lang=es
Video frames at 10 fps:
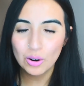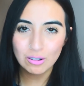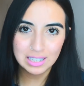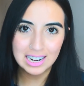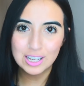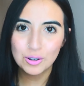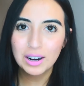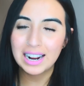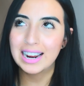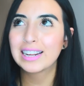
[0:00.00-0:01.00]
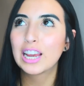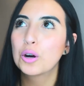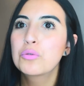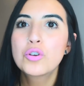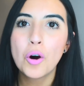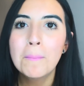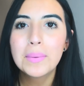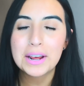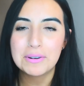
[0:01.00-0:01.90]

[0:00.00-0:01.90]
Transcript: nos han hecho creer que un hombre